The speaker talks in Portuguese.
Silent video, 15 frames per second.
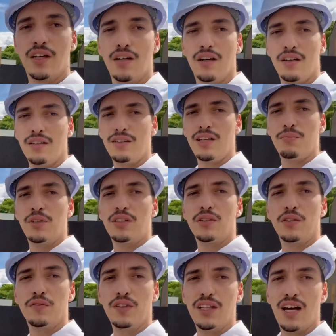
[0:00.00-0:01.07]
E tem muita
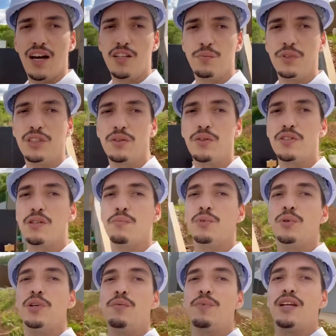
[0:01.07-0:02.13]
novidade, muita coisa boa aí
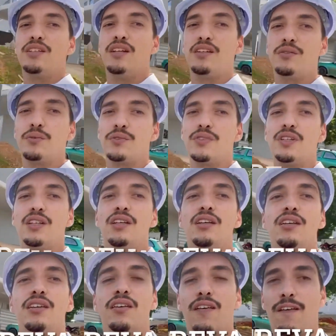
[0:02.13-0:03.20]
pra gente conseguir
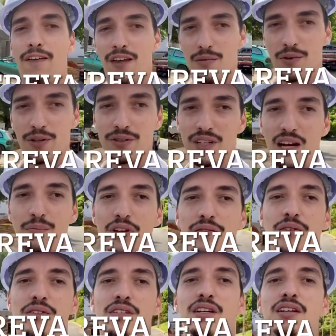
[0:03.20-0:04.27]
mostrar para
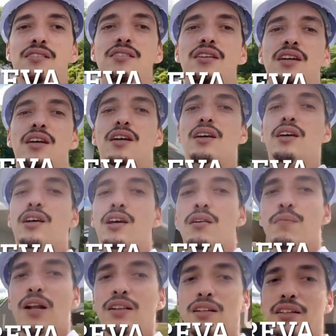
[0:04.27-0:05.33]
vocês para
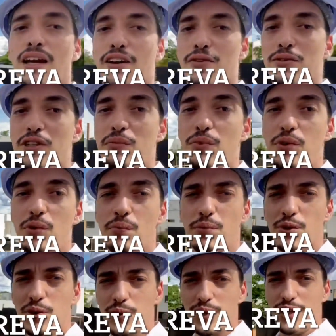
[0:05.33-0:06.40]
tentar contribuir um
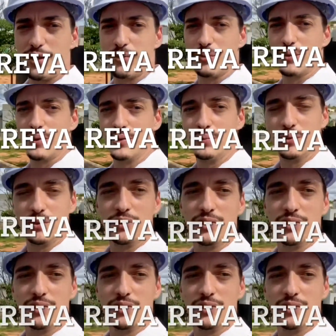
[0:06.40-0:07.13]
pouco aí com todo mundo.